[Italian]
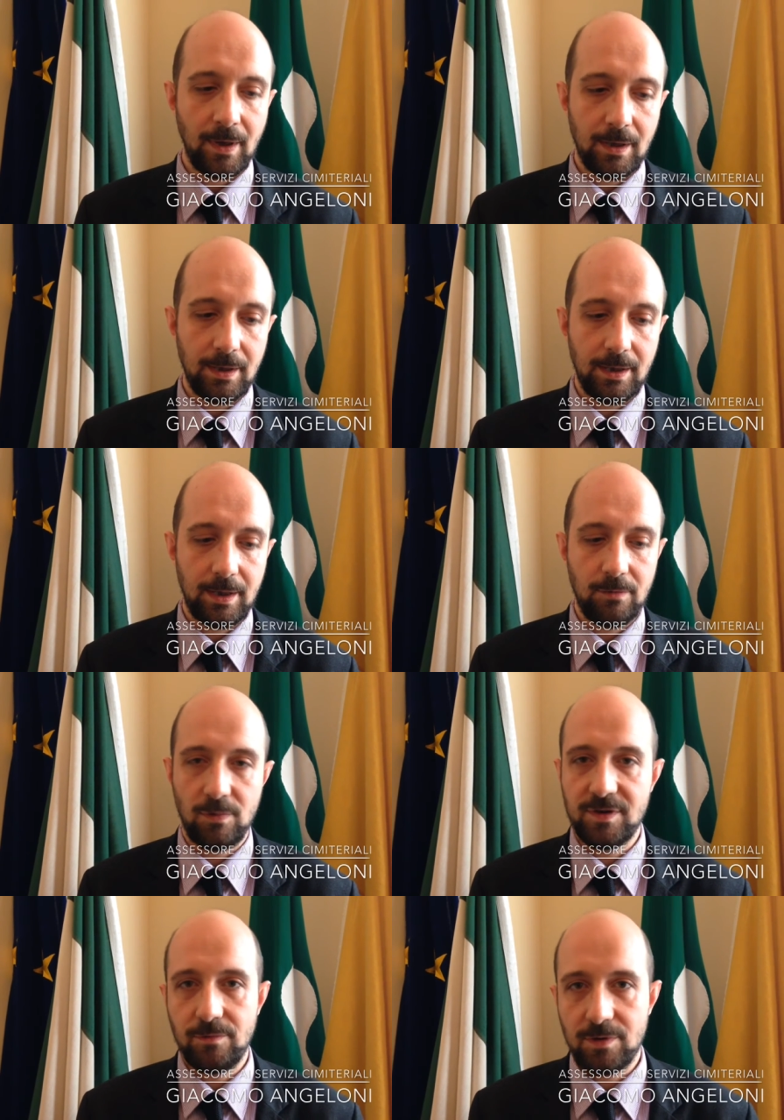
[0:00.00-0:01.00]
eh, in
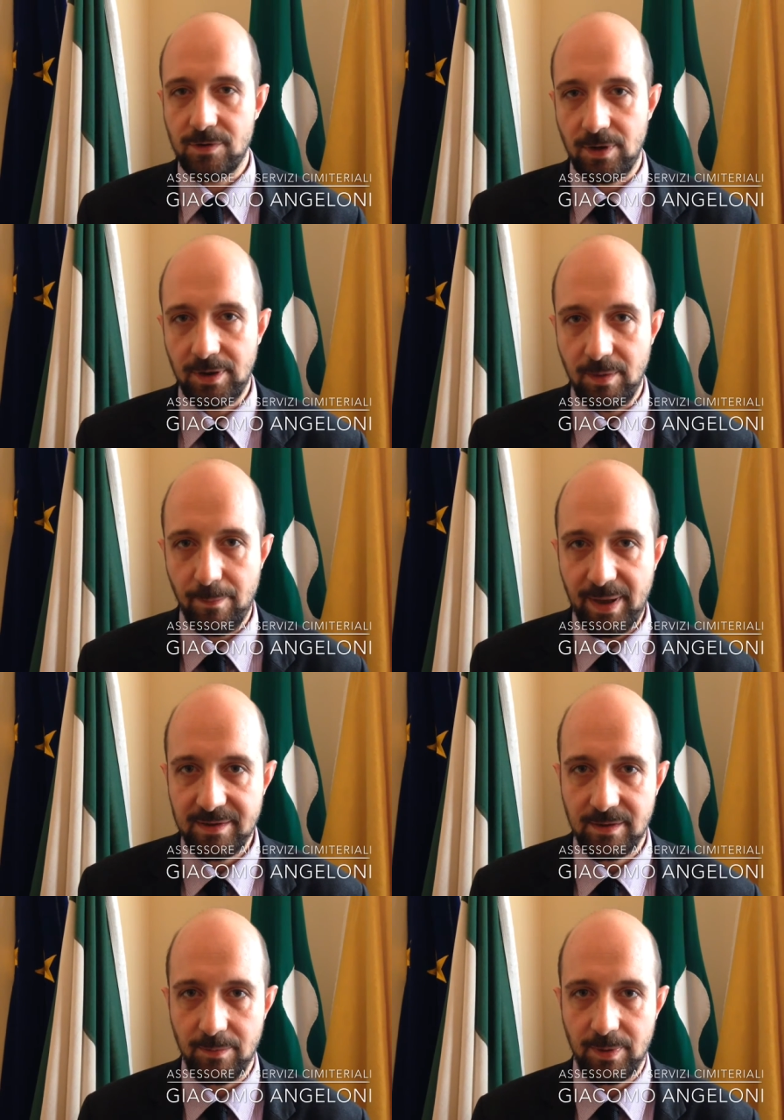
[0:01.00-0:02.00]
una situazione di
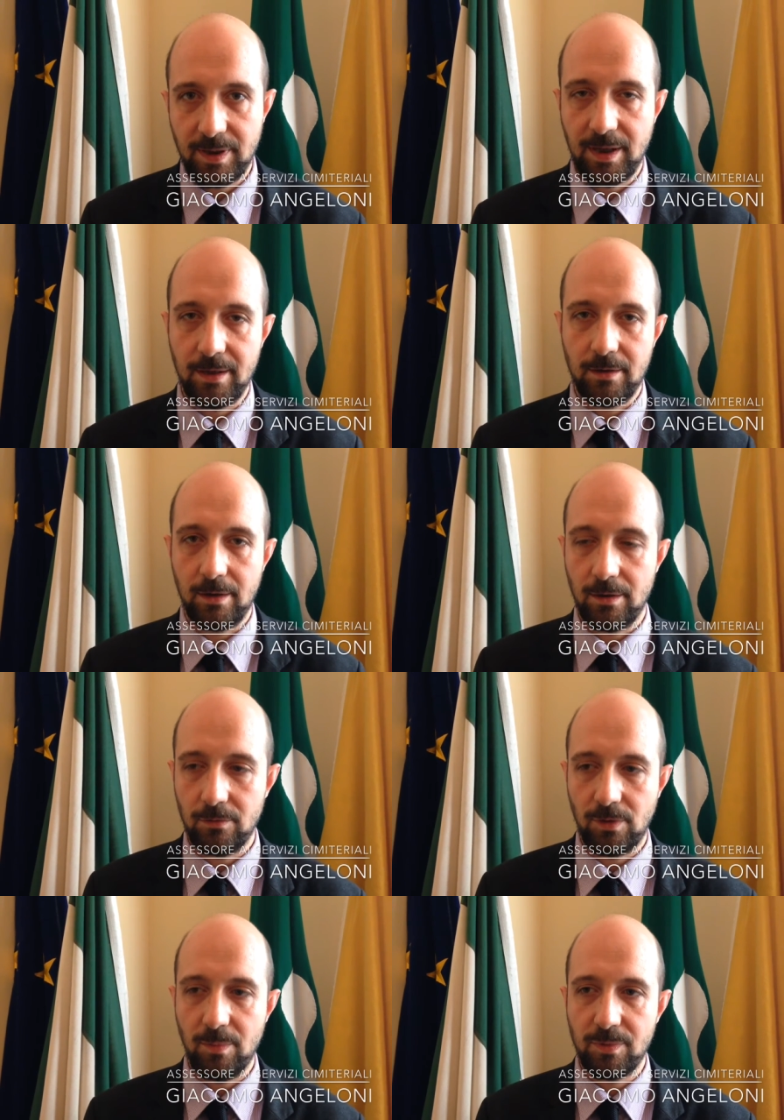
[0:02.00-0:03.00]
impasse perché eh,
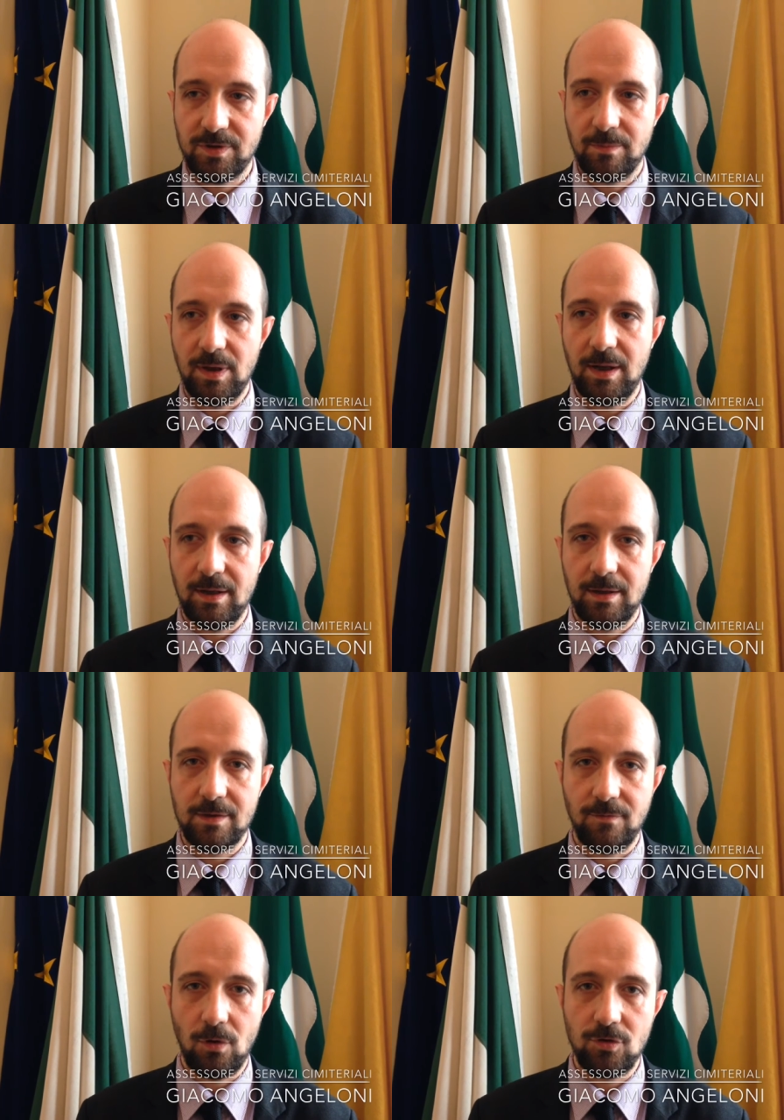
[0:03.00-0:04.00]
non è possibile
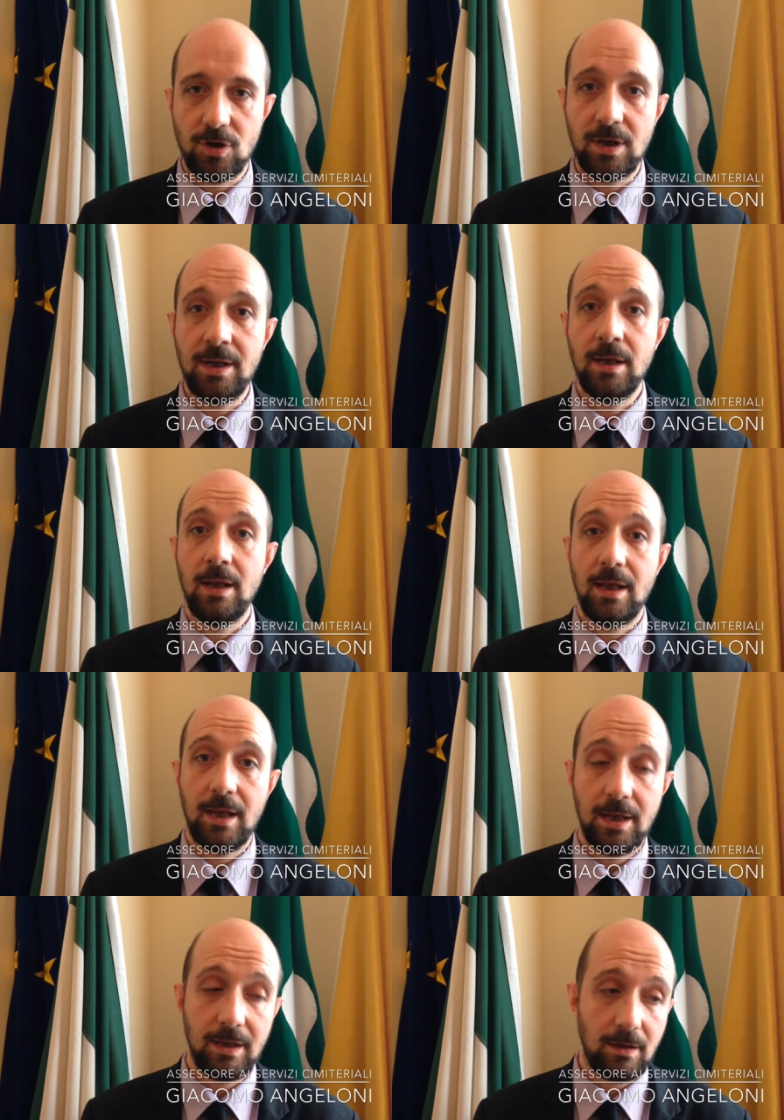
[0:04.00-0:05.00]
svolgerli
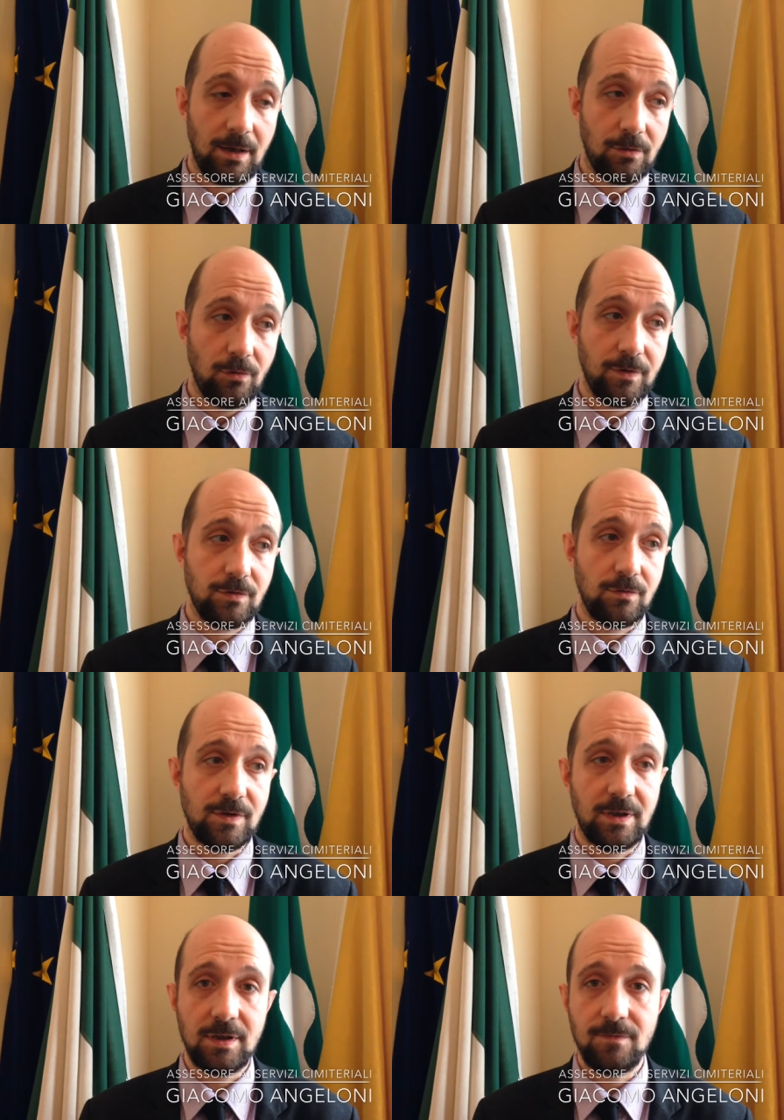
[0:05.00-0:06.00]
e laddove sono
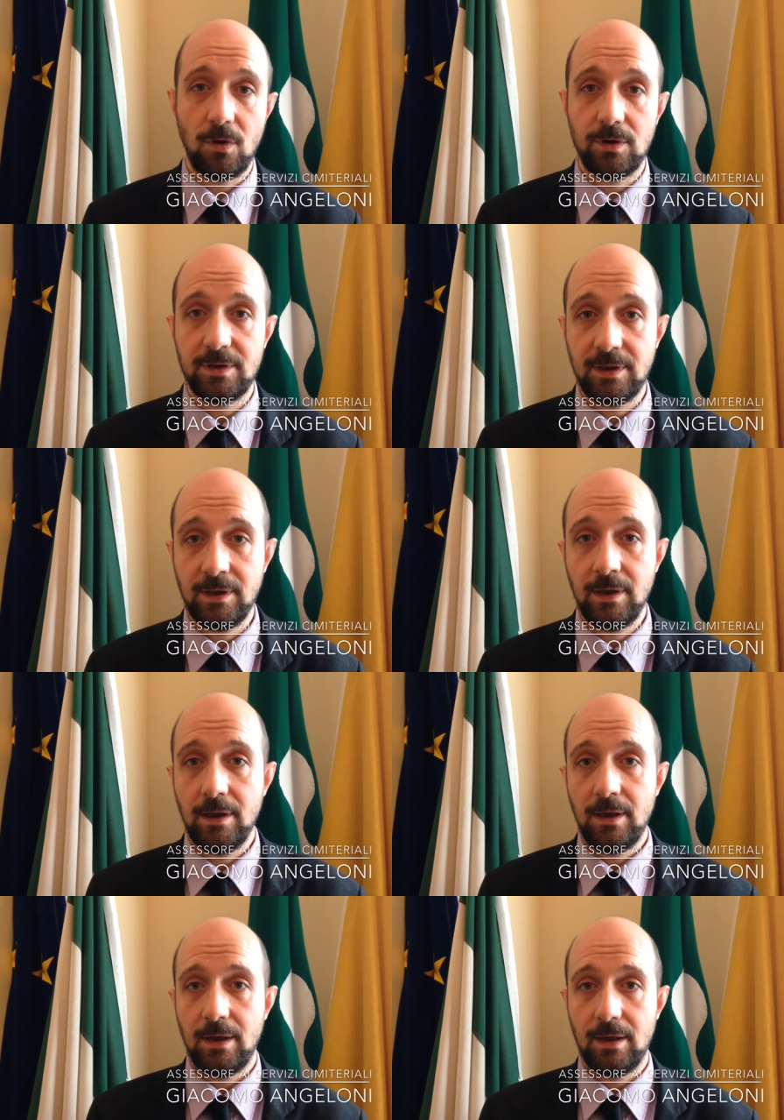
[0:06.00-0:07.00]
stati svolti
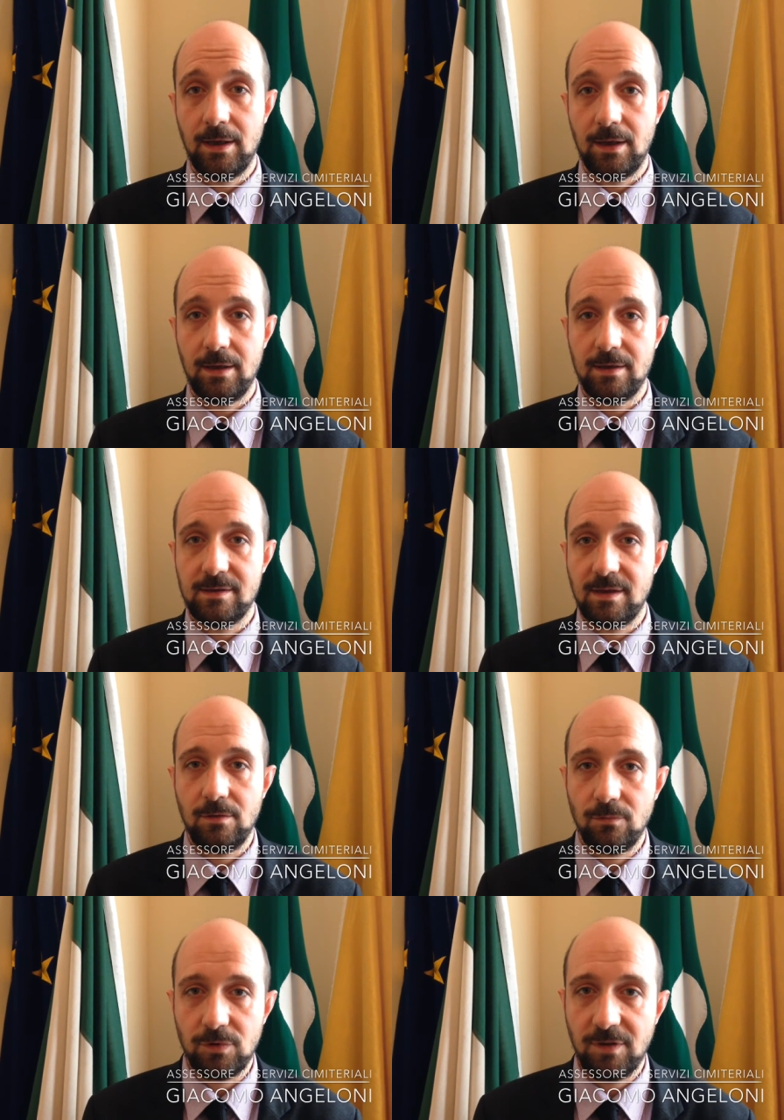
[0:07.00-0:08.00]
eh, si è
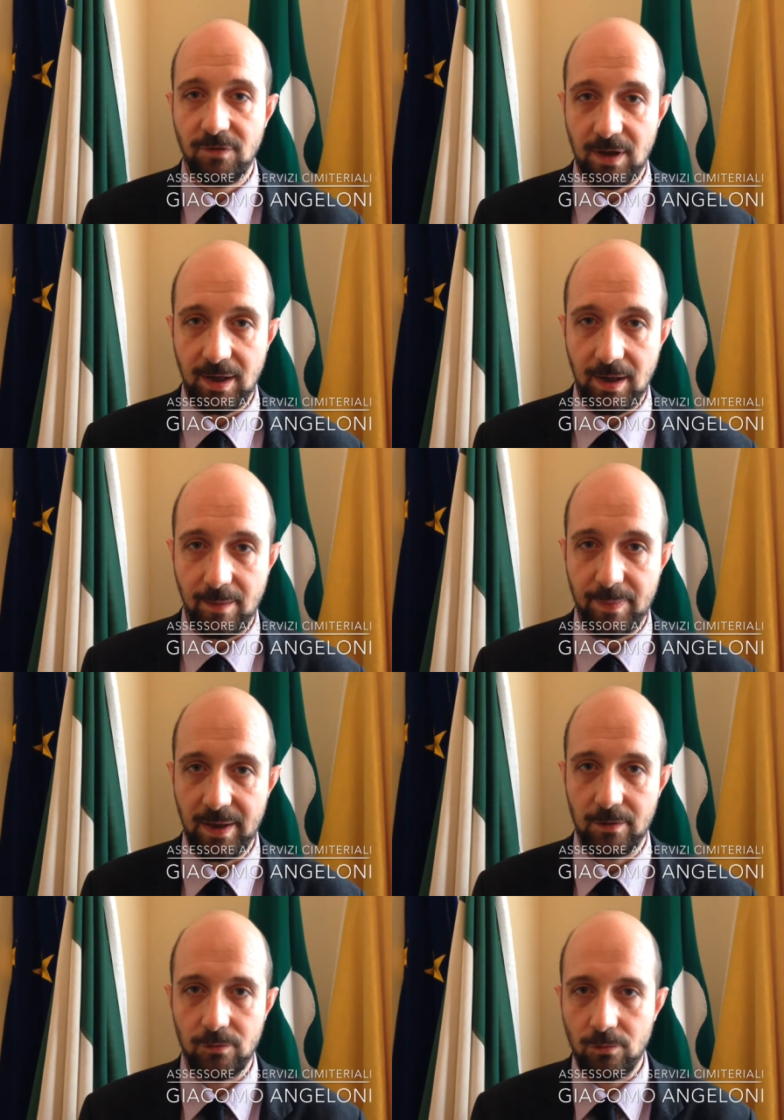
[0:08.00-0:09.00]
dovuti farli
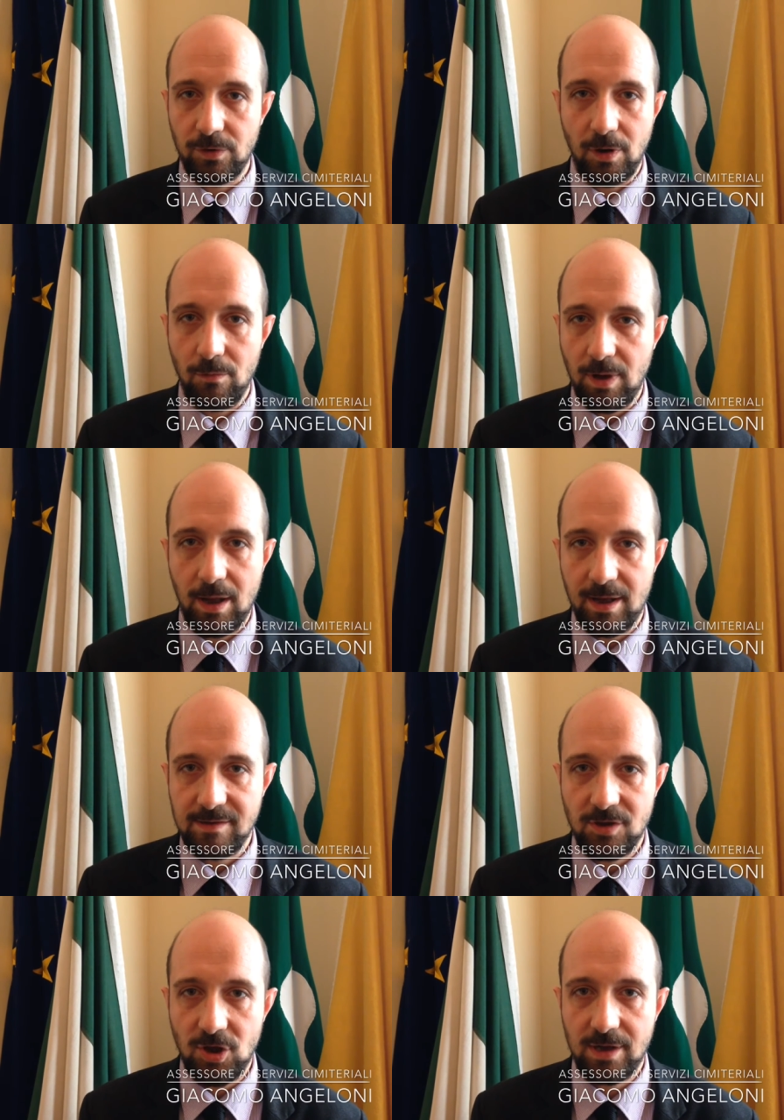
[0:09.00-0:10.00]
all'aperto, quindi è una
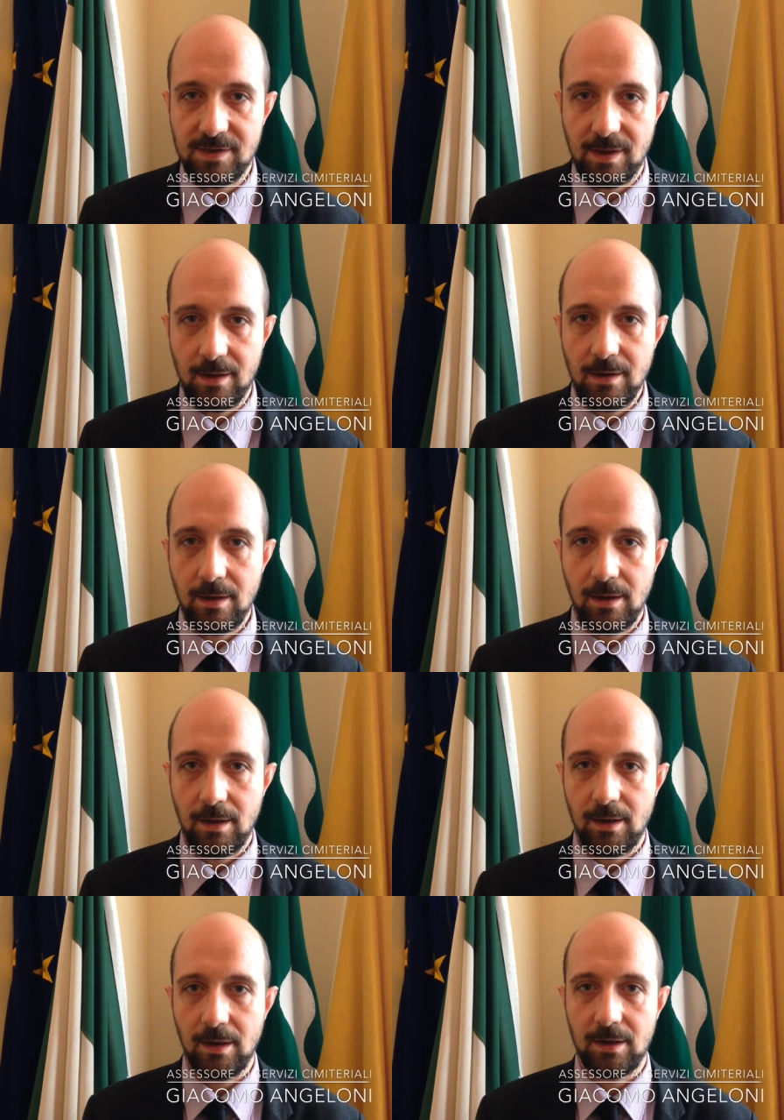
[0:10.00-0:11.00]
esigenza
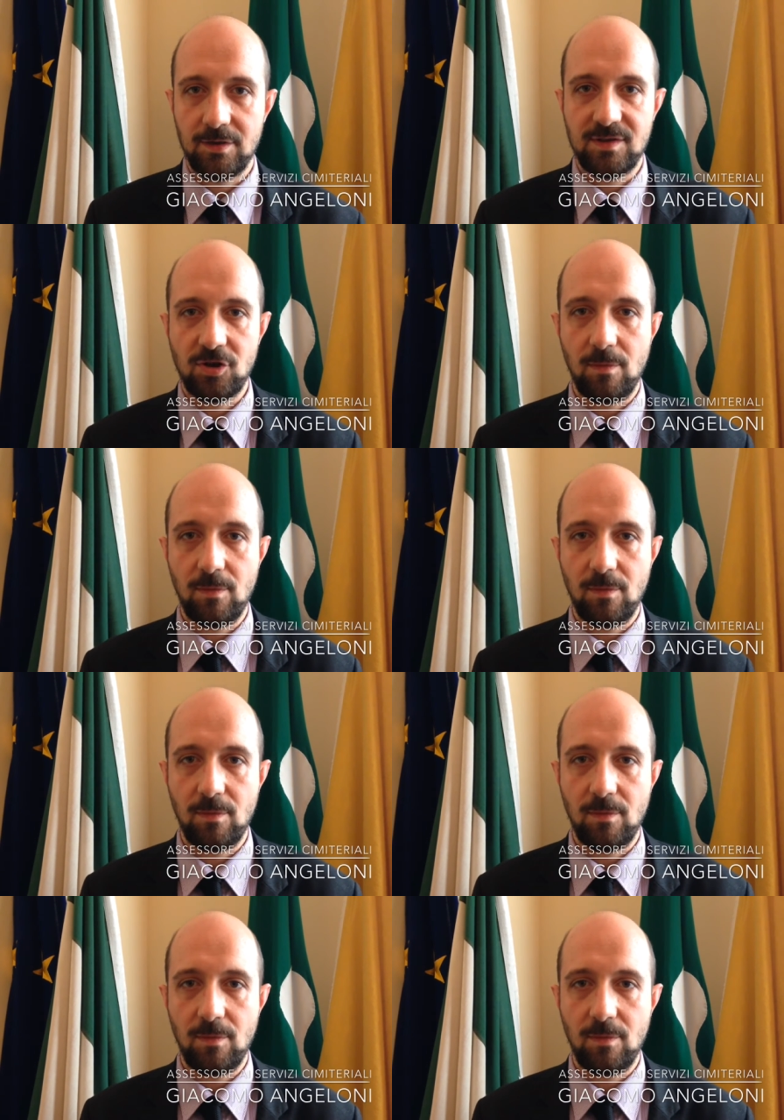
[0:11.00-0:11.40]
che